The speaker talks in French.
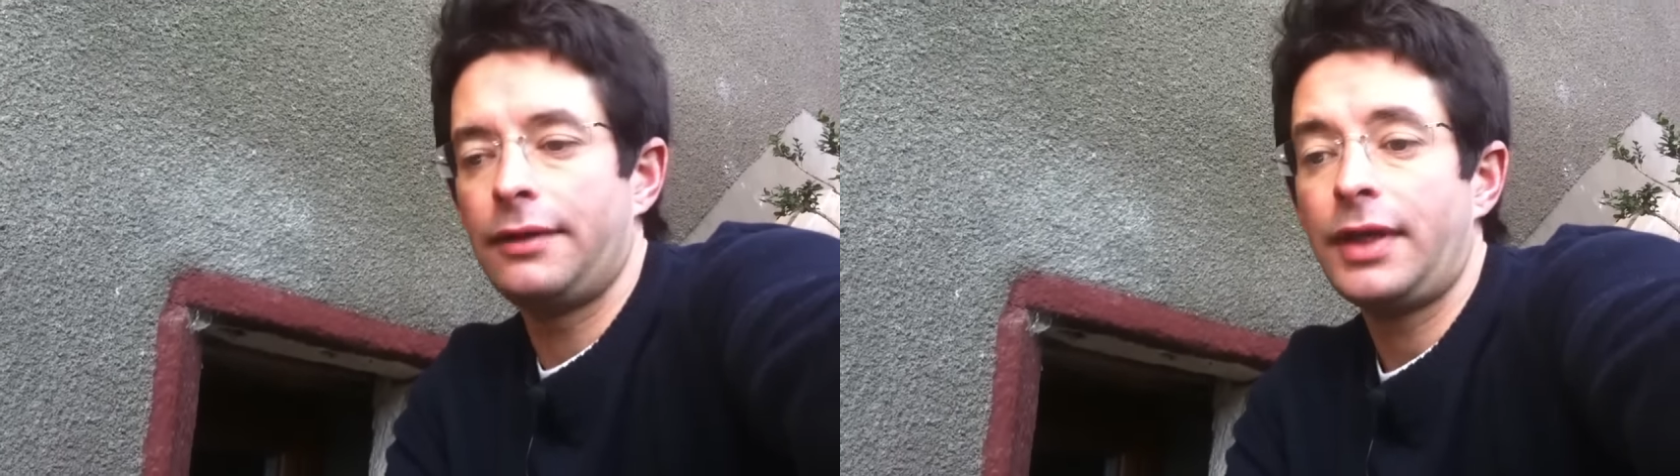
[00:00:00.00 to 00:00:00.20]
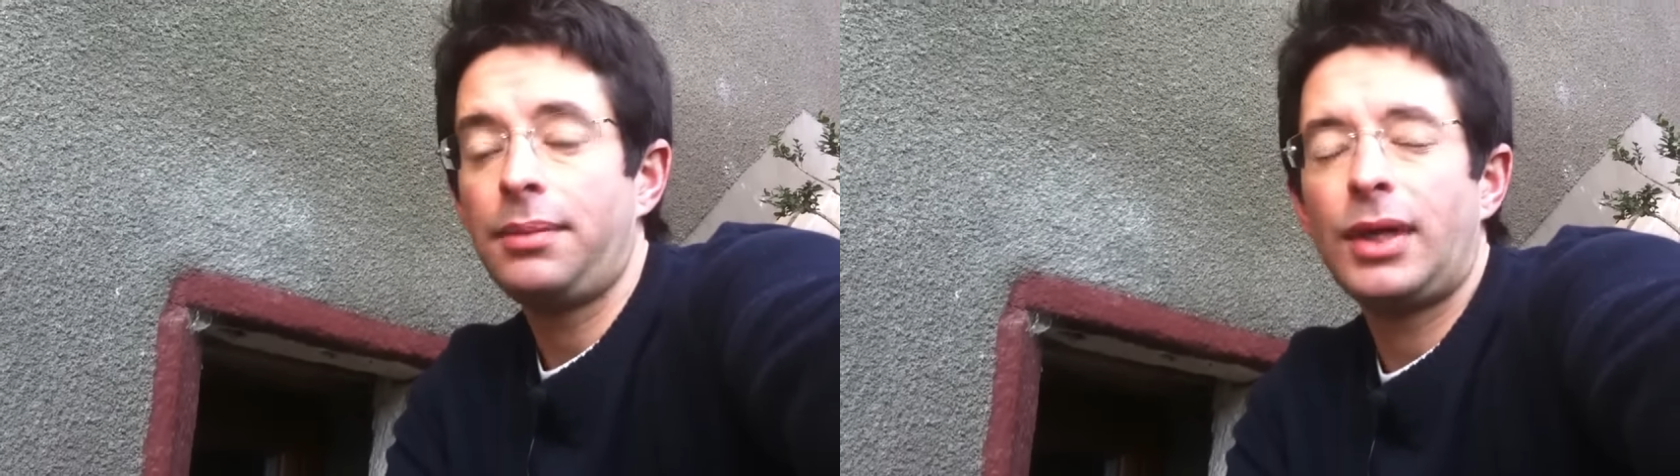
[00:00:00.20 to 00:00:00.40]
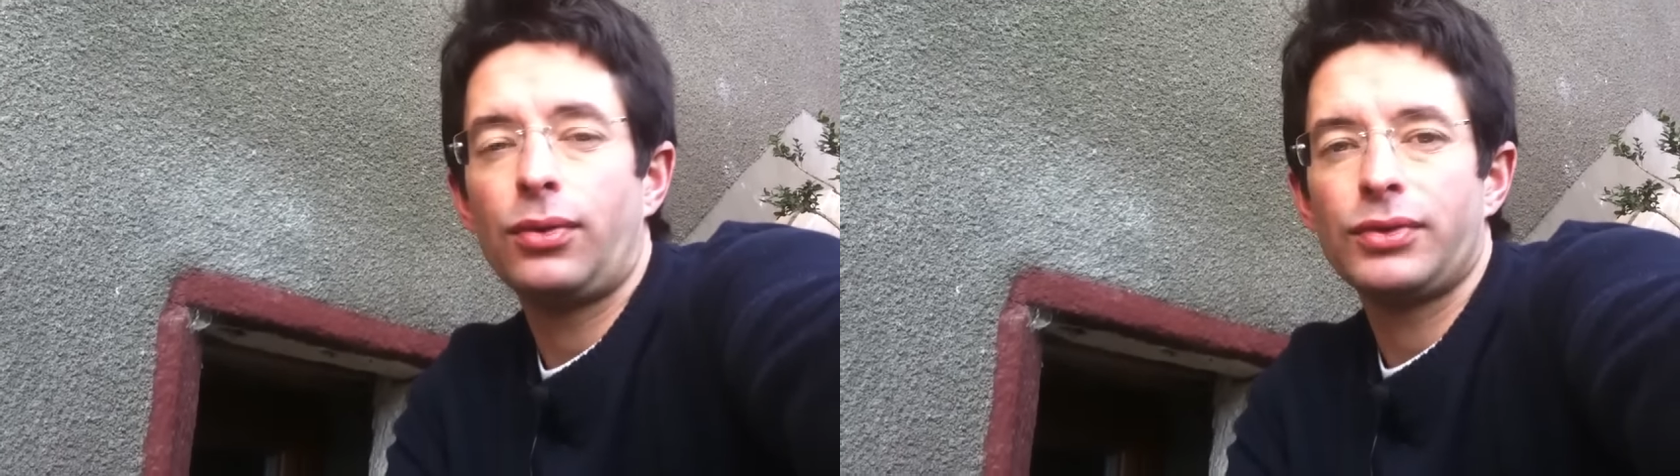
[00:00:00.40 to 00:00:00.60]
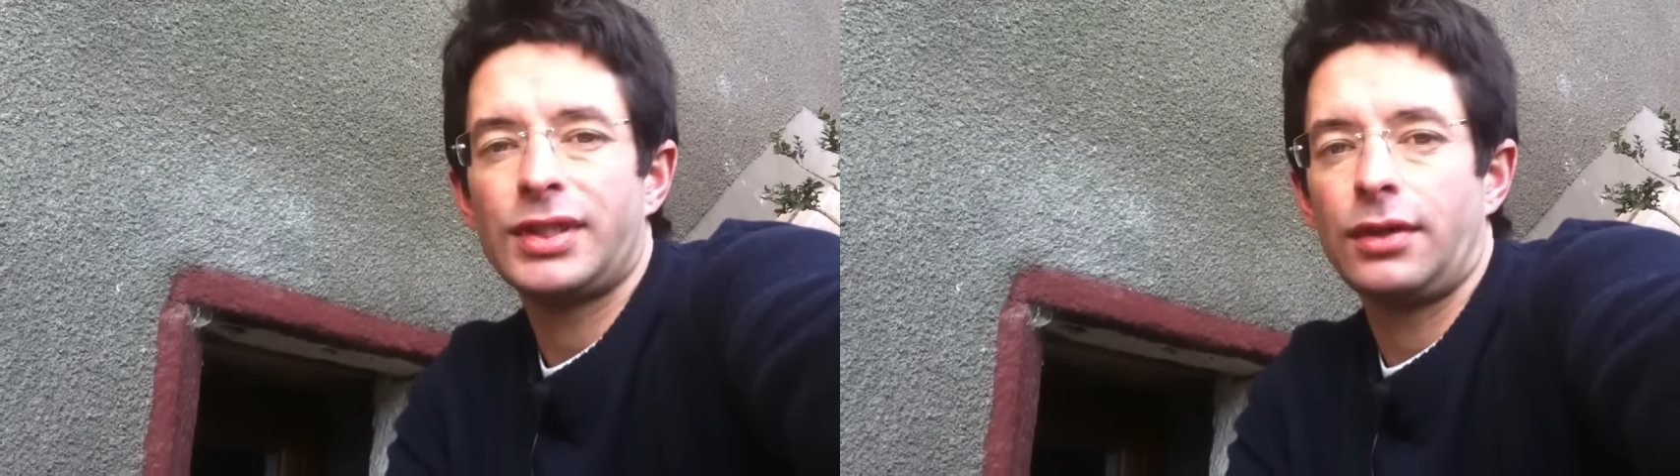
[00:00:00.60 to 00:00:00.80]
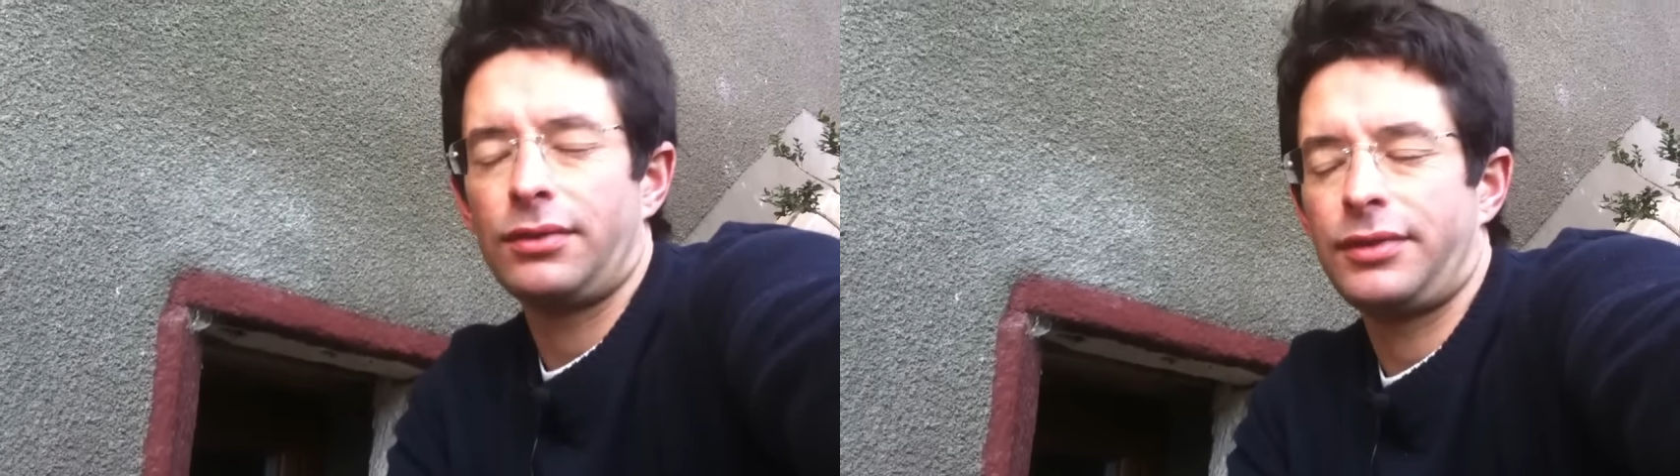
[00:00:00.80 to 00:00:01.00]
avec mes
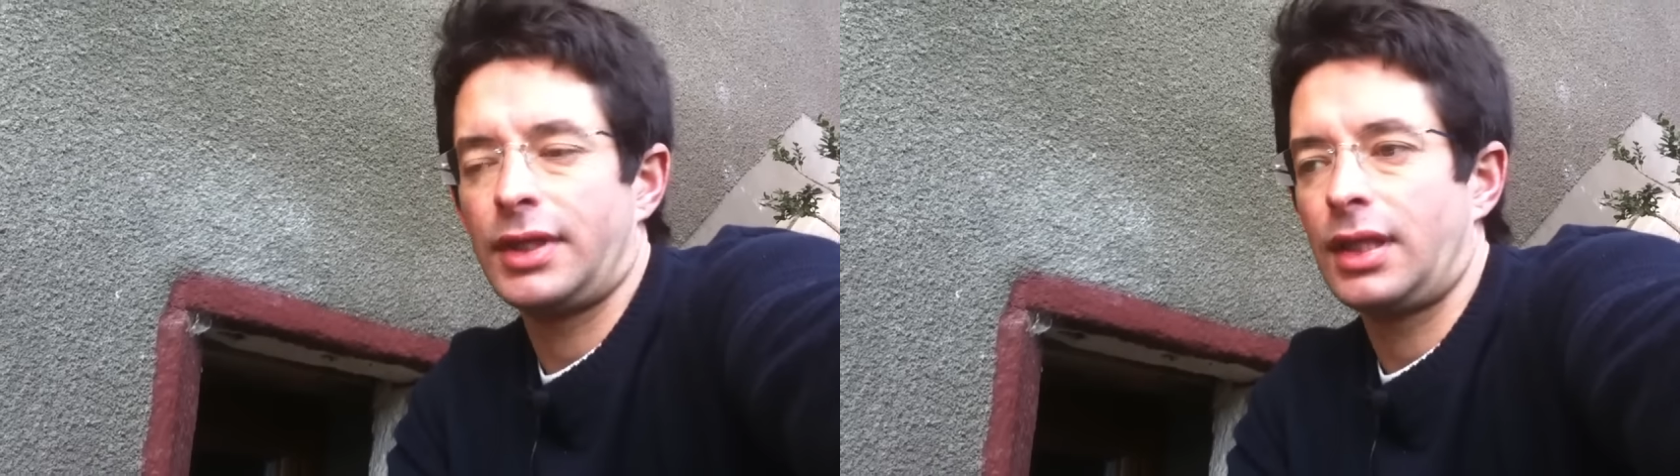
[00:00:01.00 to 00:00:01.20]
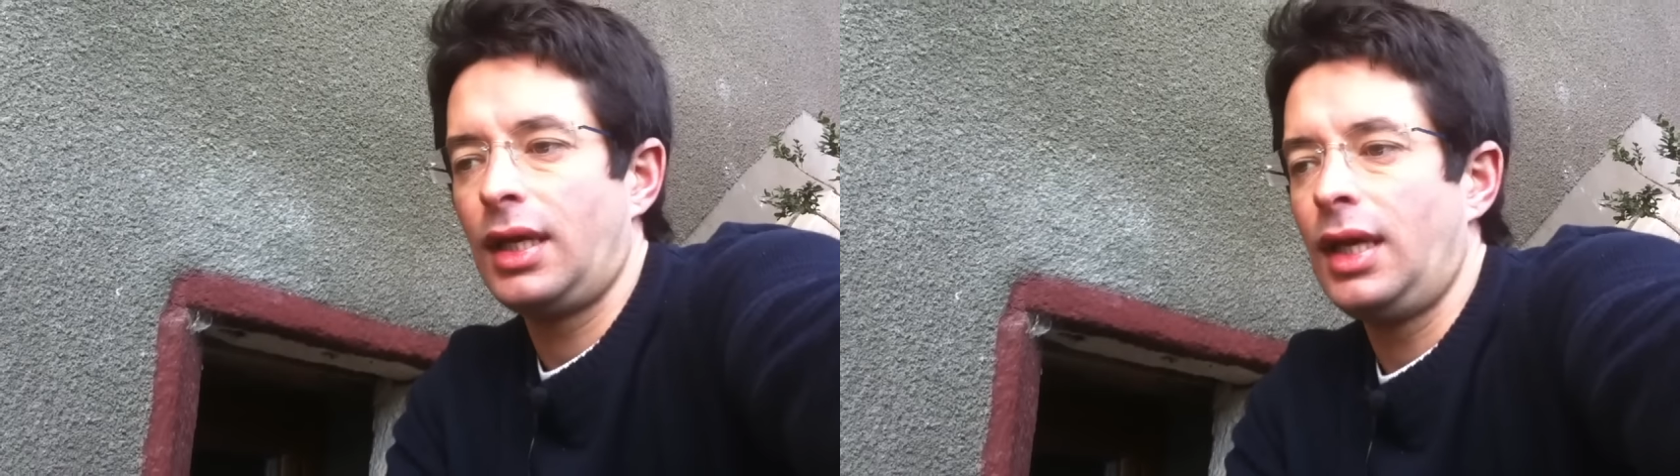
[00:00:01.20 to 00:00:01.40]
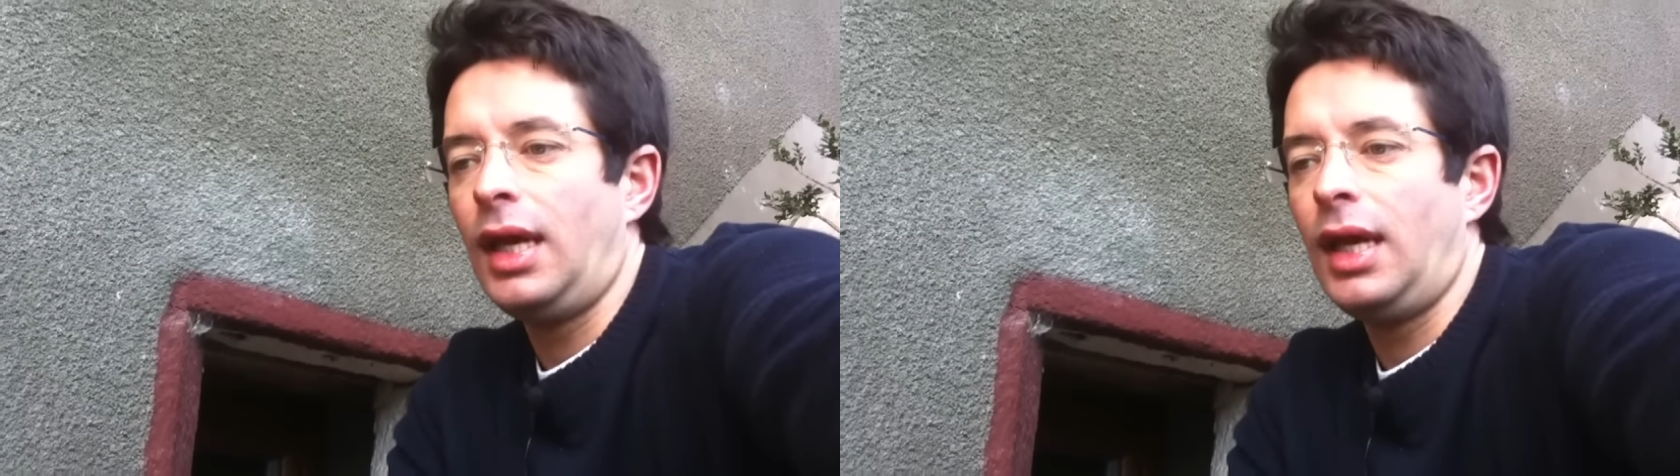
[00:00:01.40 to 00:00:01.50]
conseils en fait